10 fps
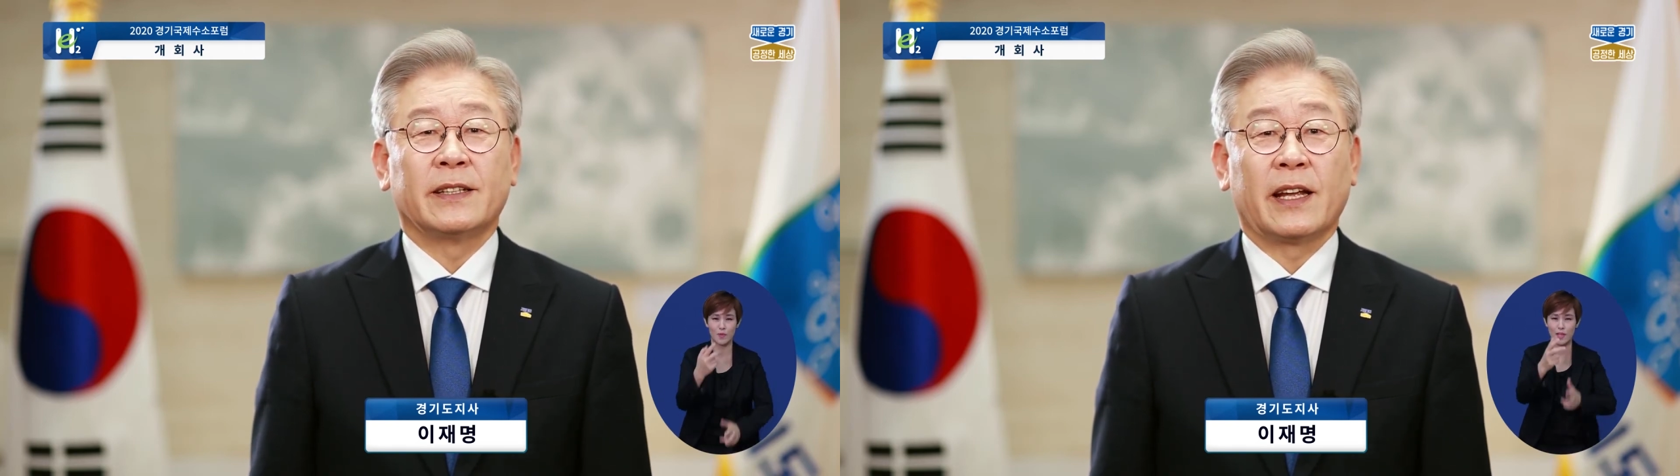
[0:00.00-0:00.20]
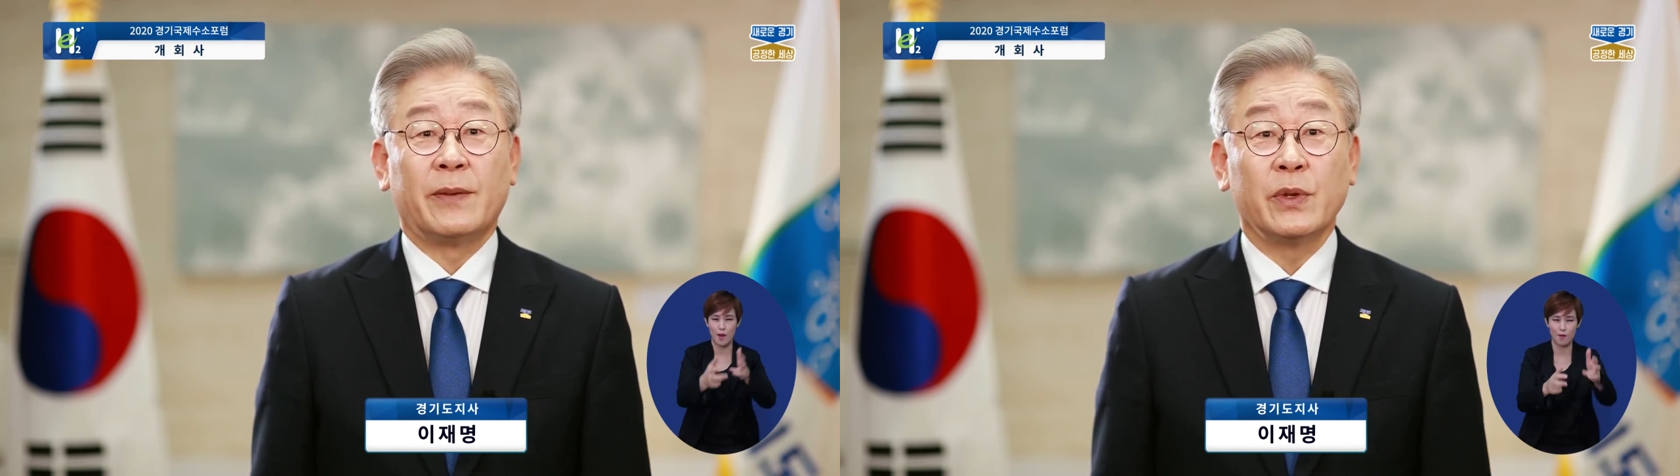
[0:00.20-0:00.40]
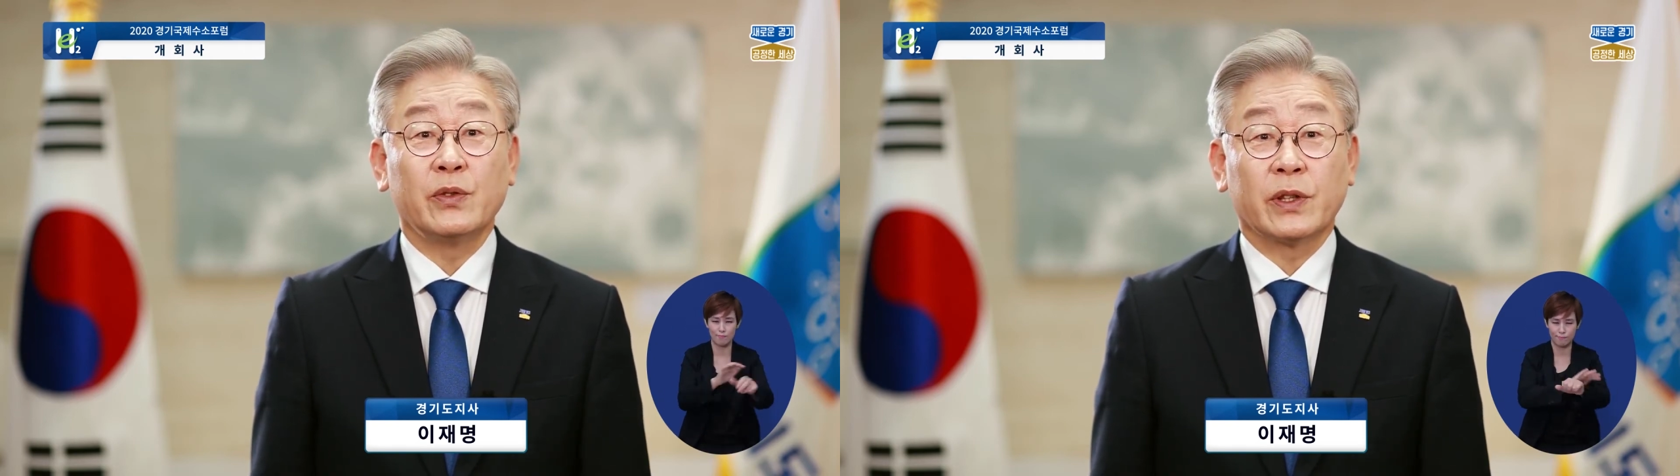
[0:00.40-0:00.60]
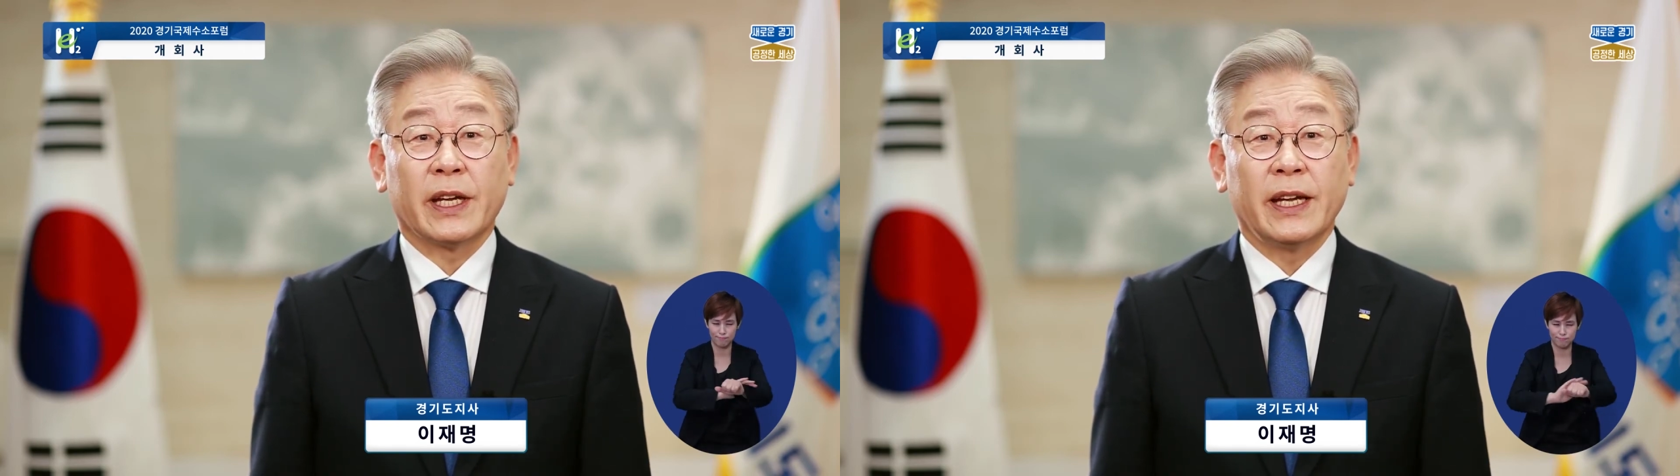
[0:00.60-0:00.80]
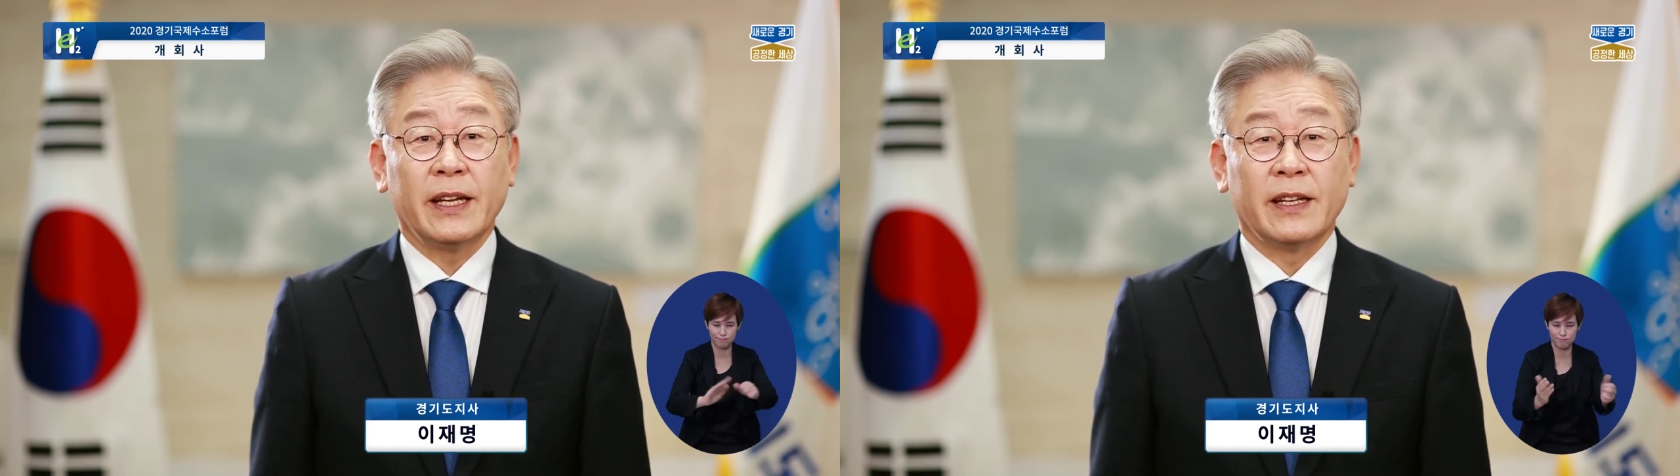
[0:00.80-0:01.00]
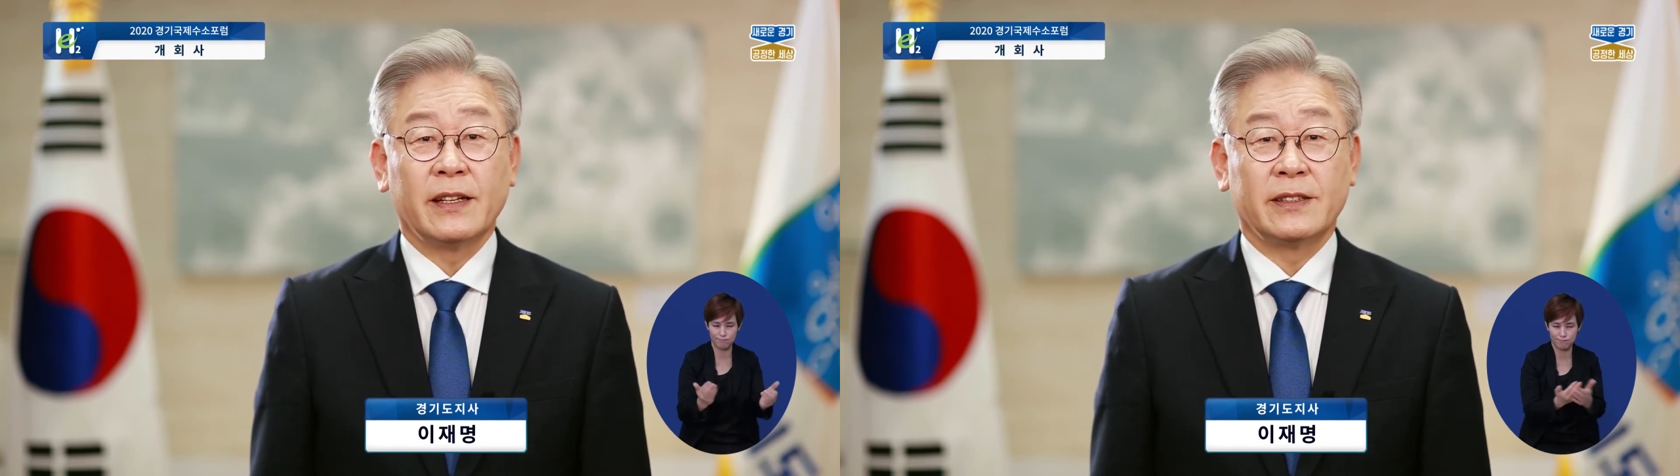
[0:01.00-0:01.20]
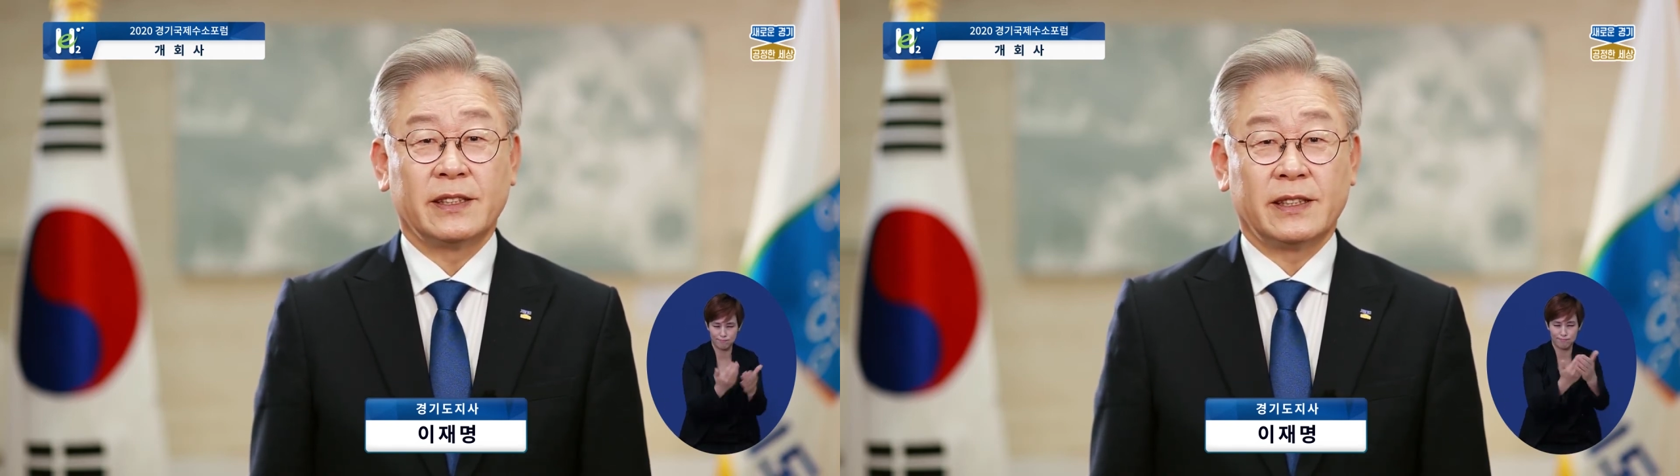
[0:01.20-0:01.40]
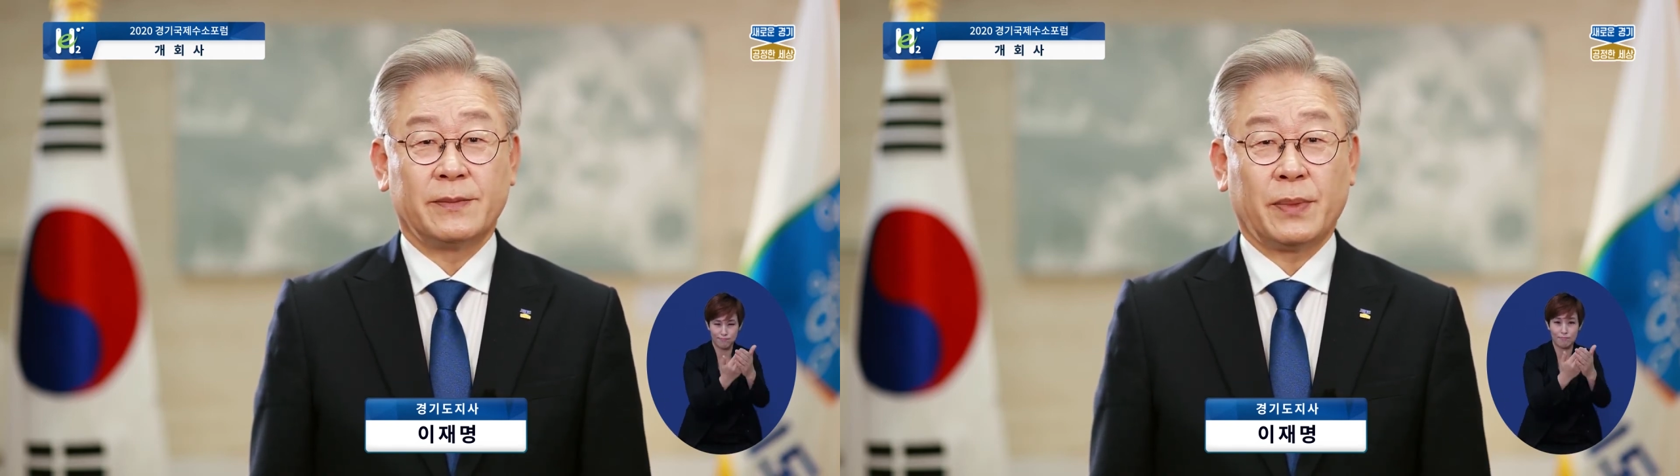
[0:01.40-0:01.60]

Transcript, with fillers: 대한민국의 에너지